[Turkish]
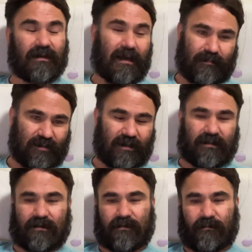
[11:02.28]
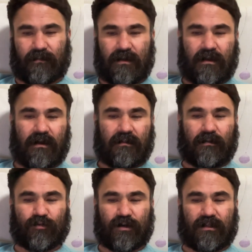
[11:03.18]
gelmişti artık.
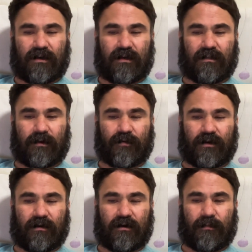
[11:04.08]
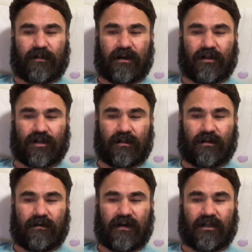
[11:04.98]
Tam o sırada tapınağın kapıları
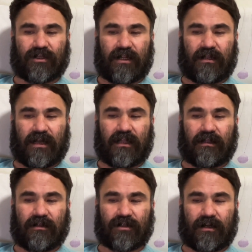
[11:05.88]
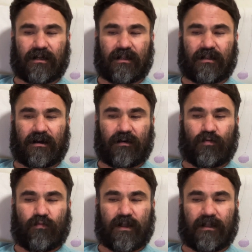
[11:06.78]
açıldı ve içeriden dışarıya daha
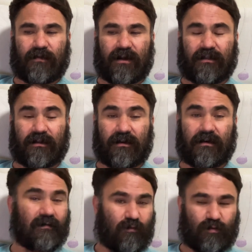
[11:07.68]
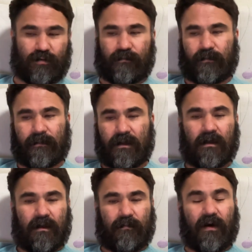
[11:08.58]
kuvvetli bir aydınlık vurdu.
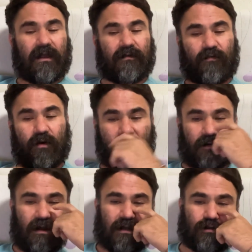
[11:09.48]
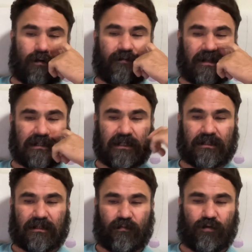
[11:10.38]
Bay Fogg'la Sir
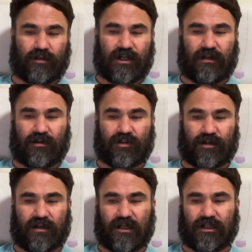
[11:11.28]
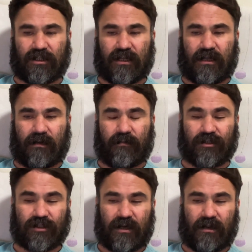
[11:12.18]
Francis bu çiğ ışığın içinde bir
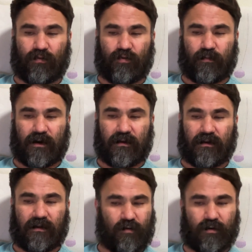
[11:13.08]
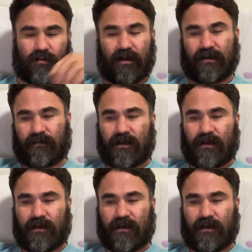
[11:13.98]
çare kurbanı gördüler.